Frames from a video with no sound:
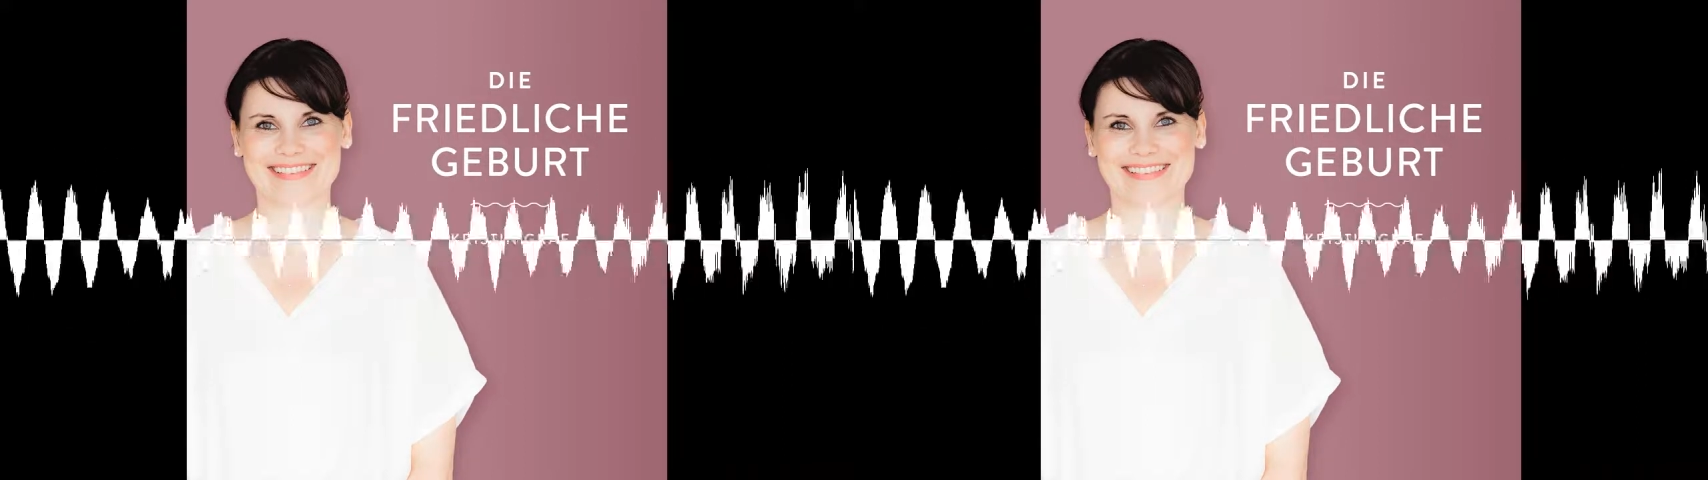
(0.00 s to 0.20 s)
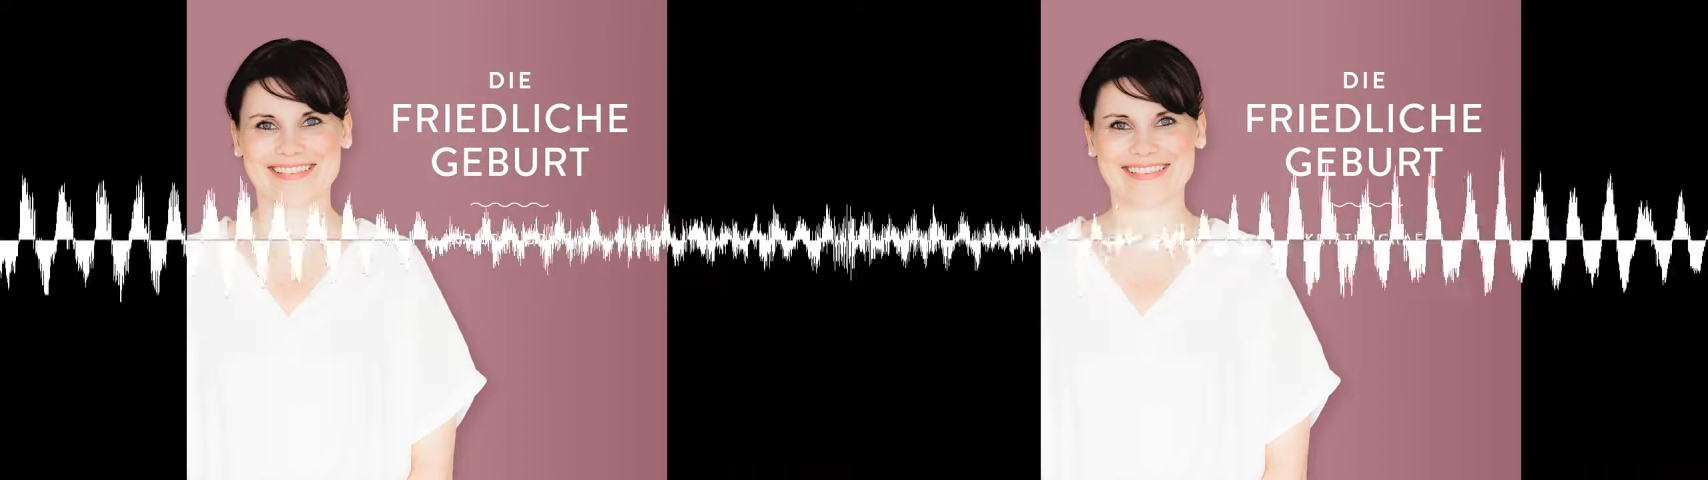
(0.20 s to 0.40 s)

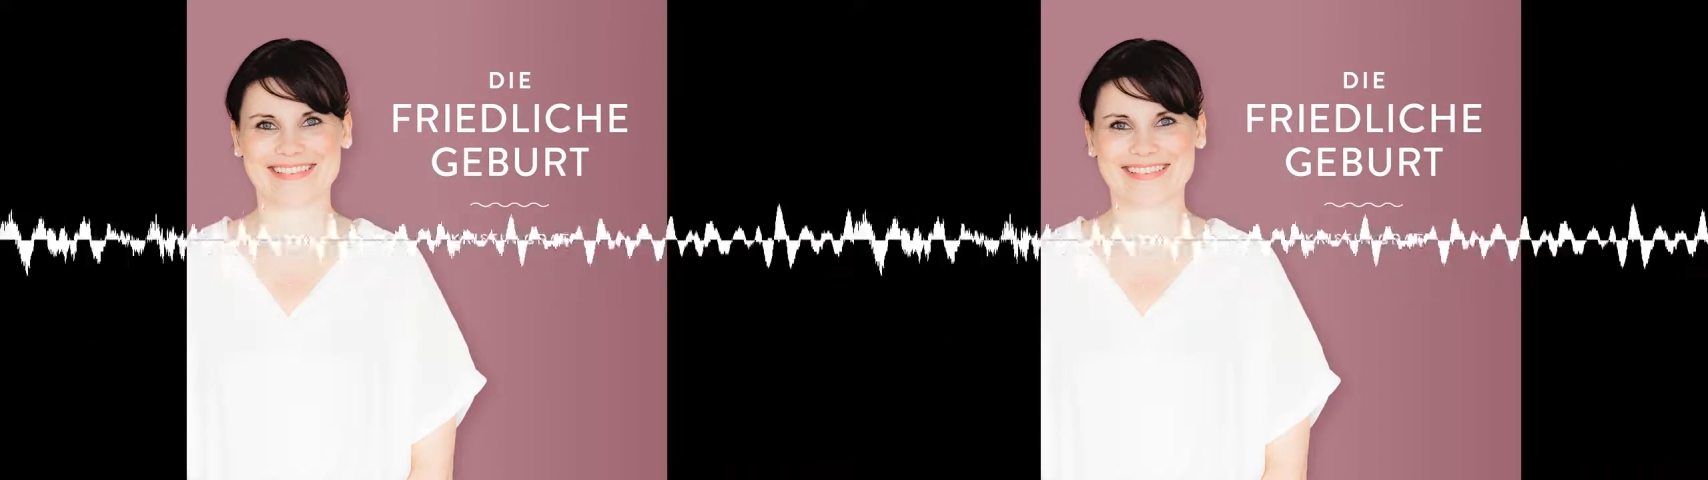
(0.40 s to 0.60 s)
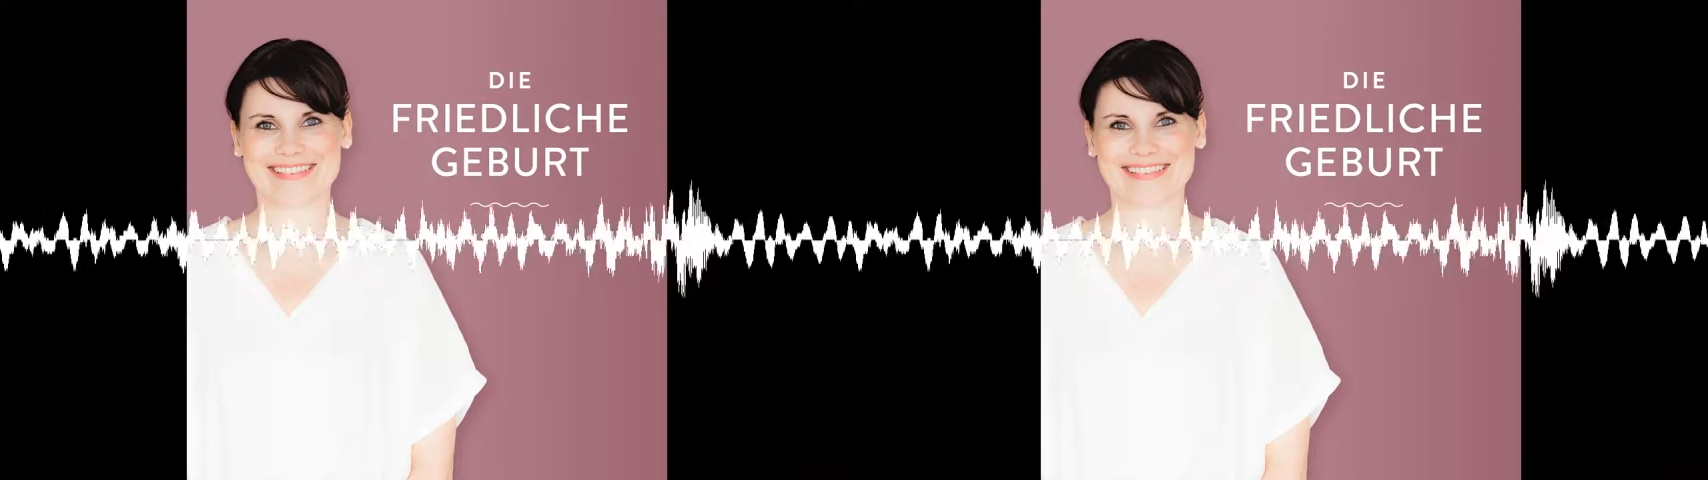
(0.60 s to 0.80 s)
du
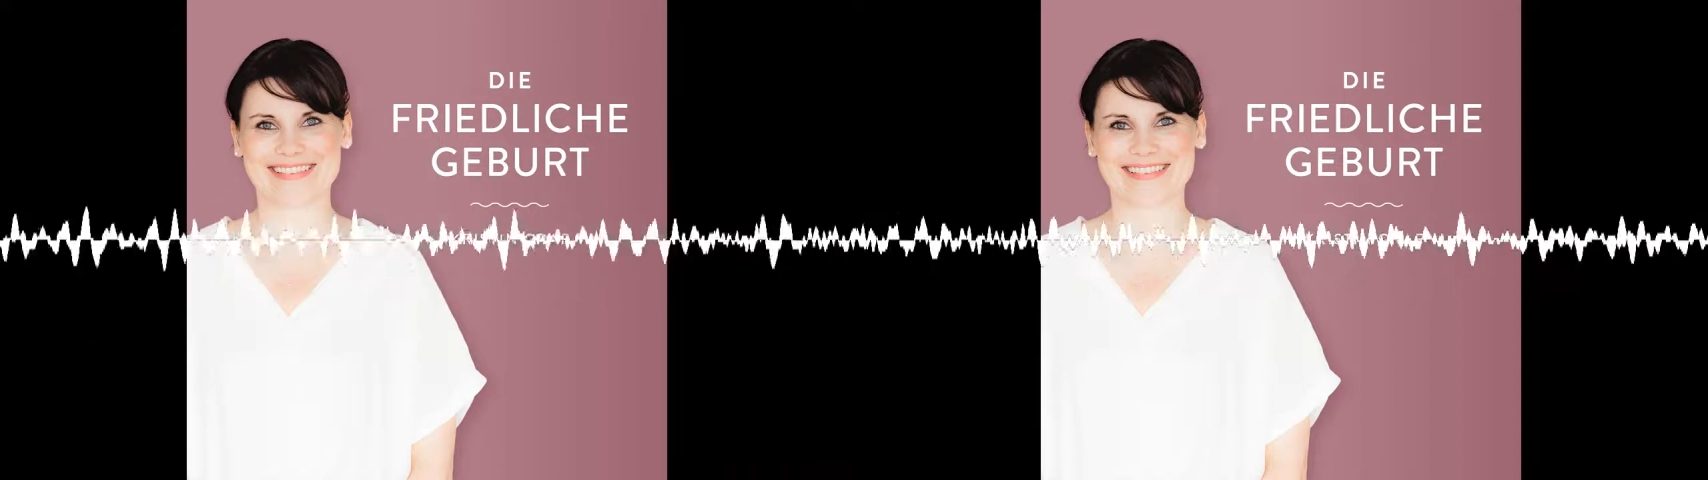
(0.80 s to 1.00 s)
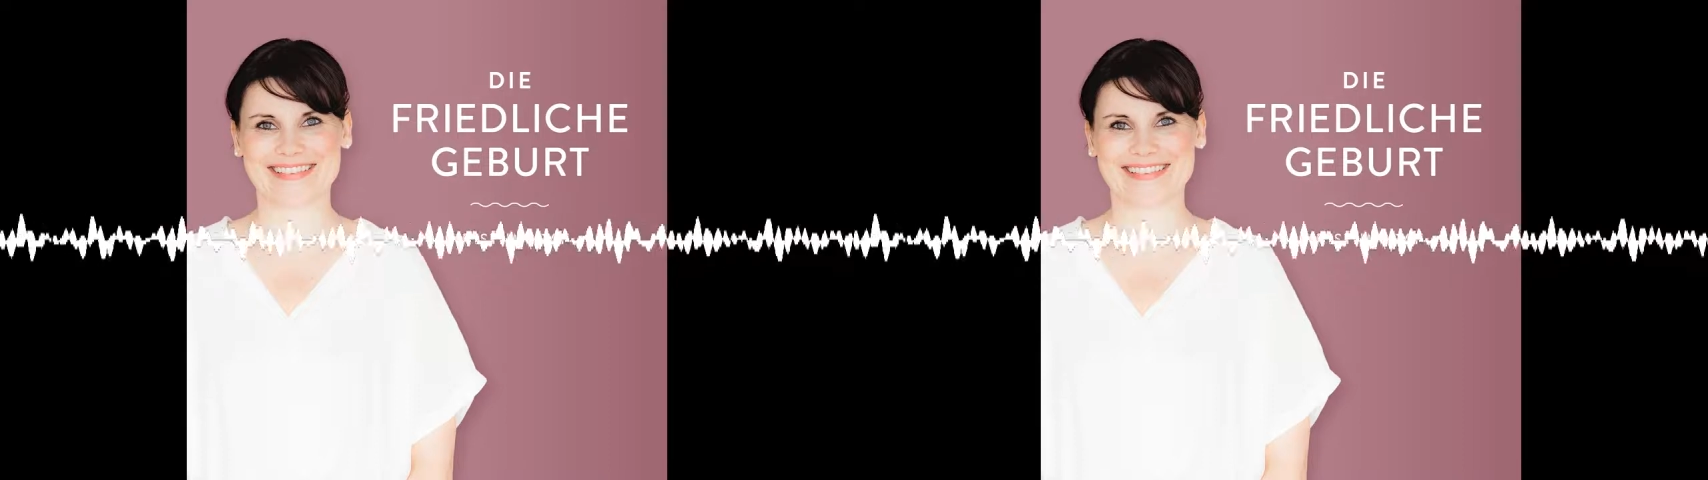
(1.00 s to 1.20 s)
lächelst,